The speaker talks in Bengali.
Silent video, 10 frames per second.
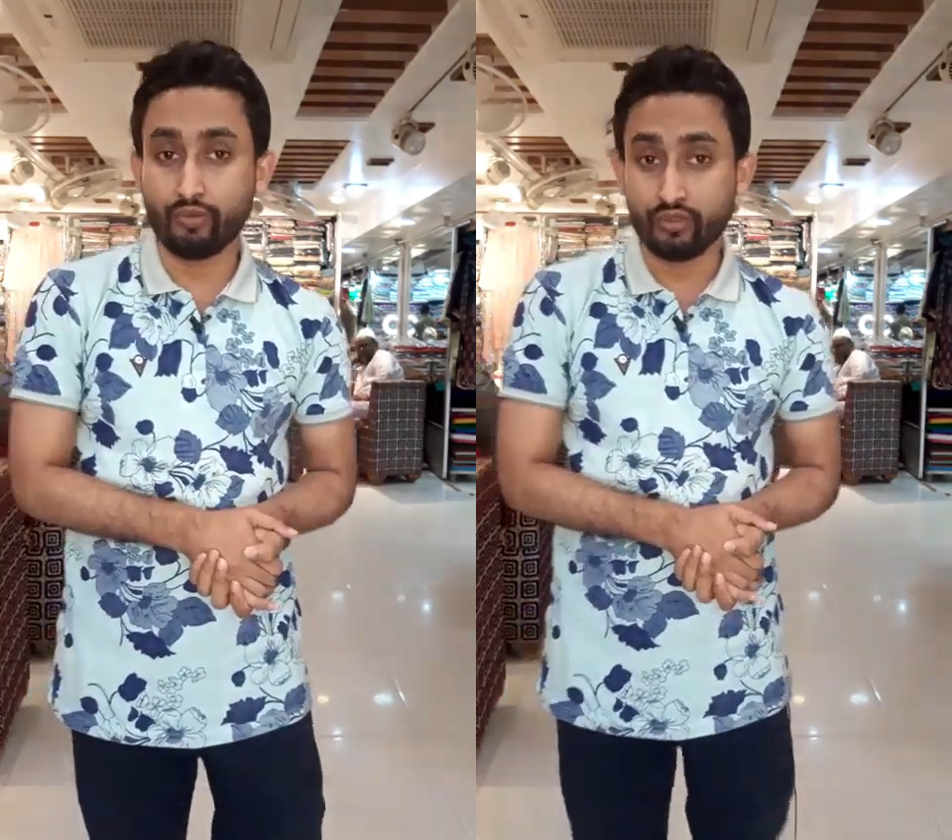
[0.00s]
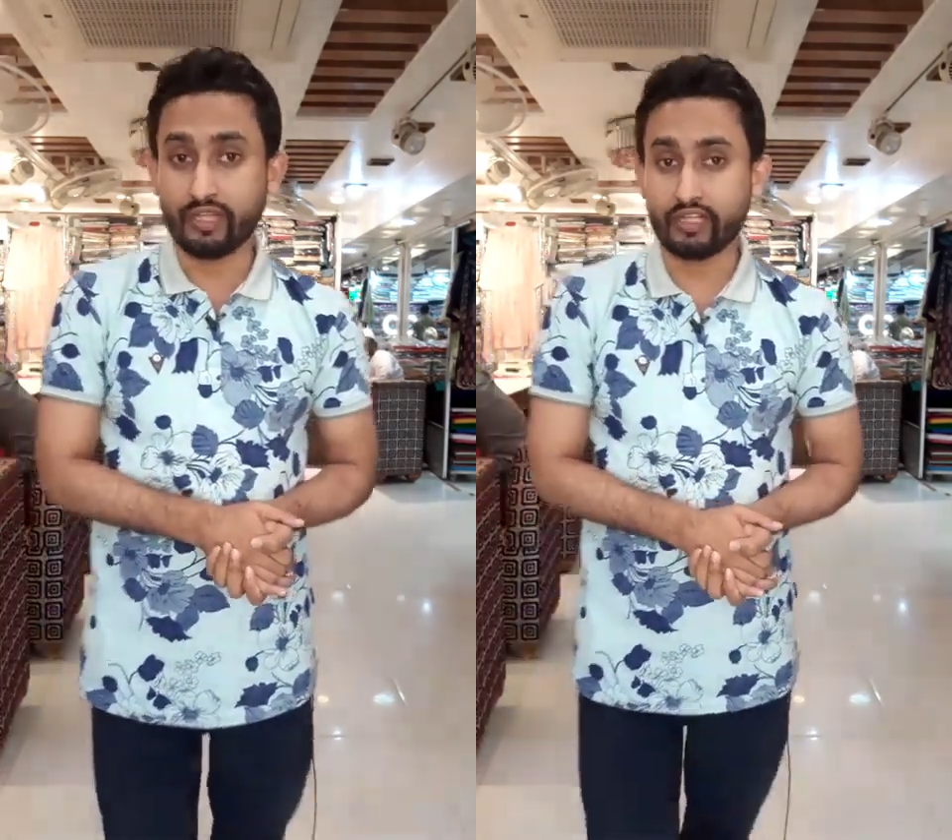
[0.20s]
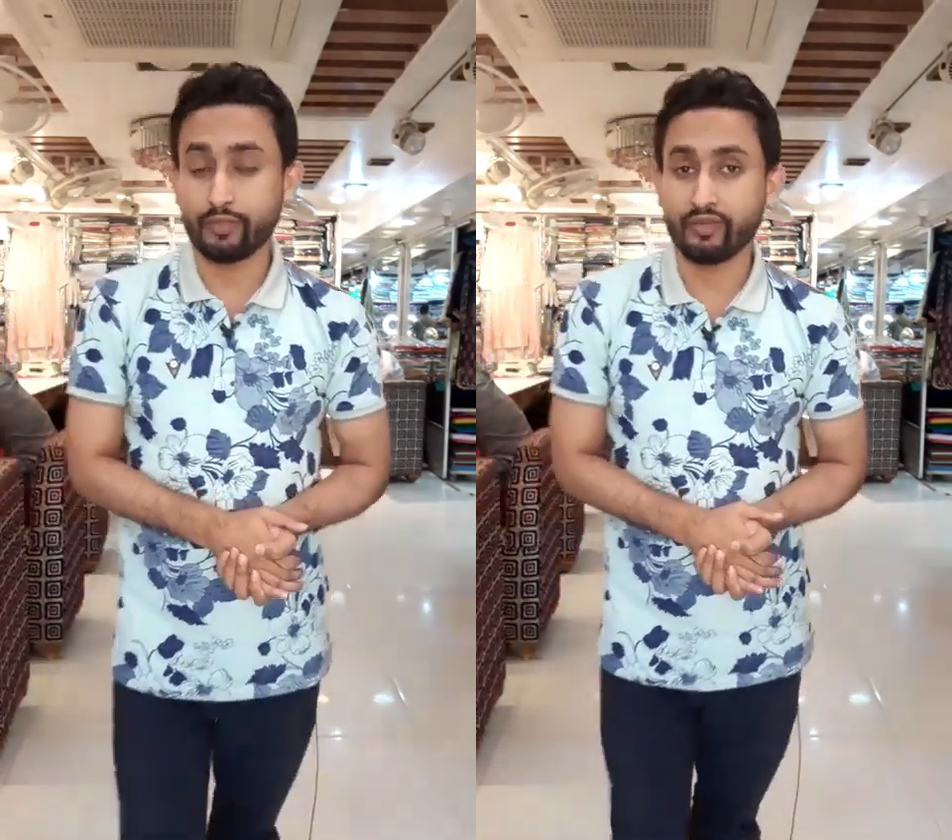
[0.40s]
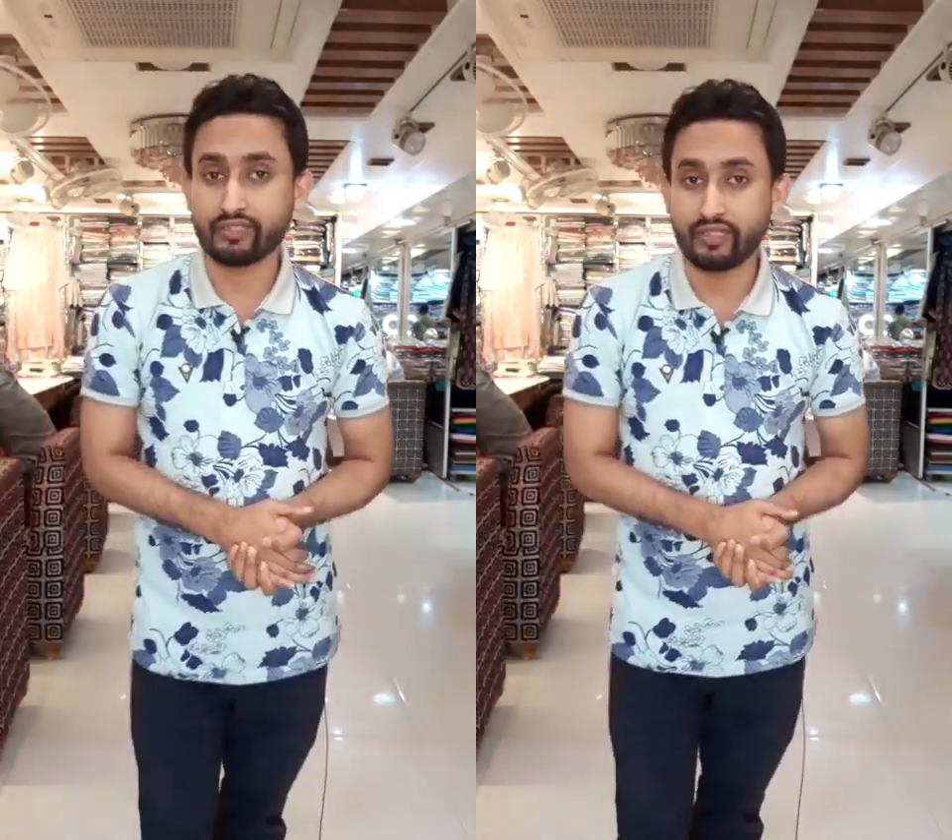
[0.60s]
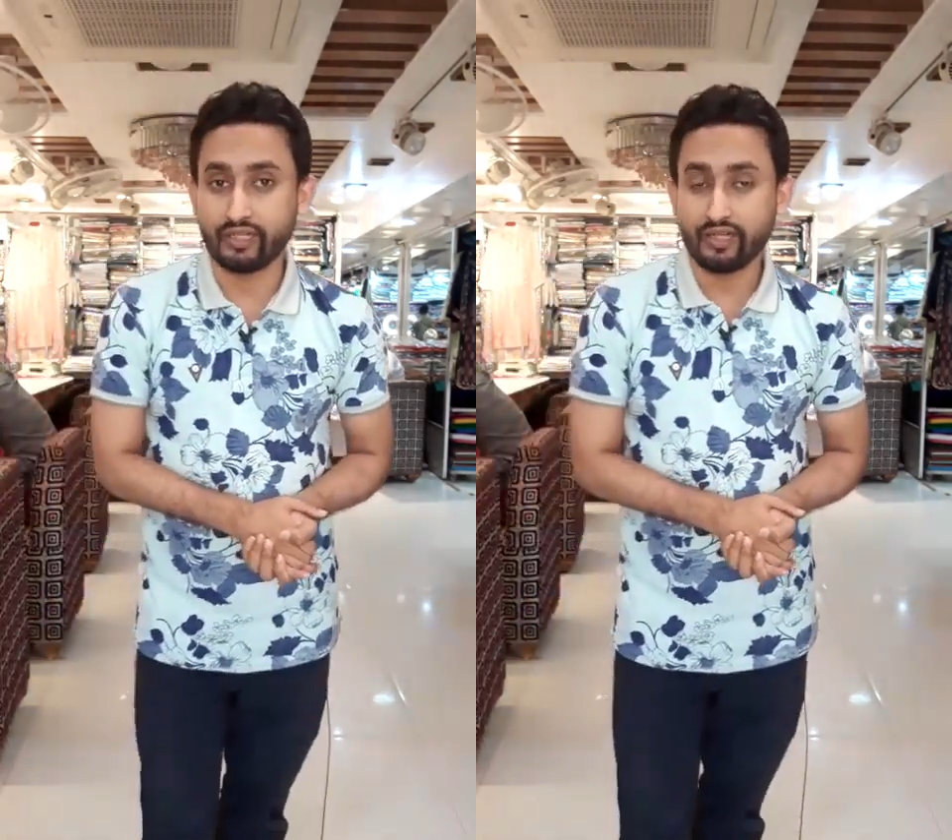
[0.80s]
ঠিকমতো দেখতে
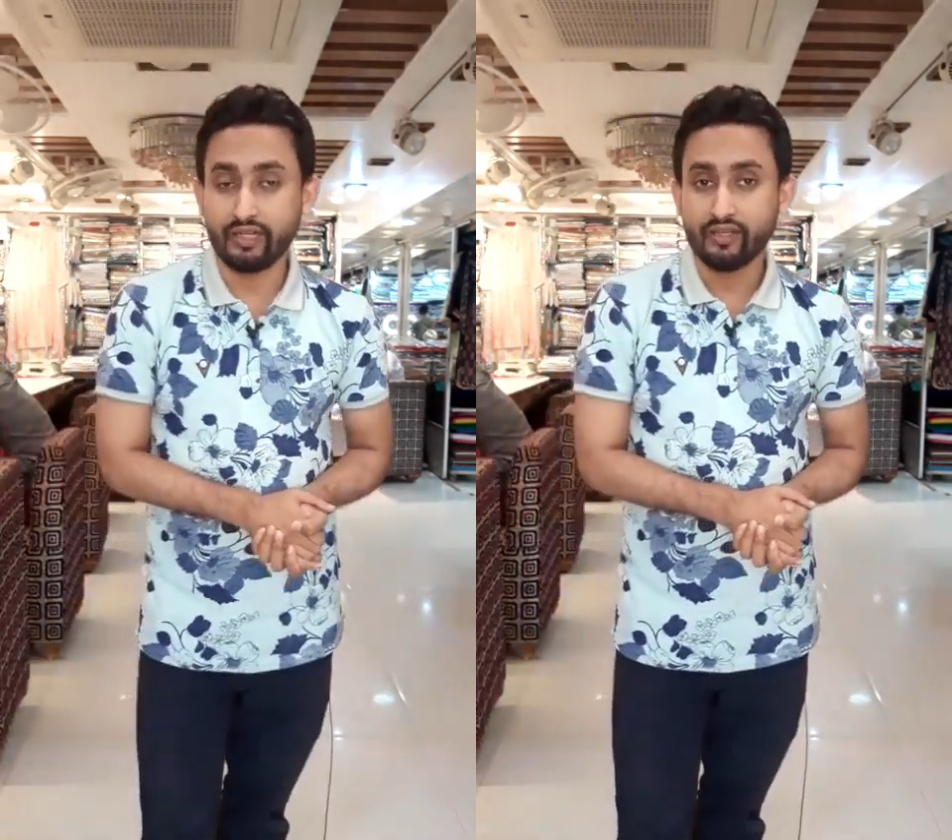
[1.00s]
পাচ্ছেন কিনা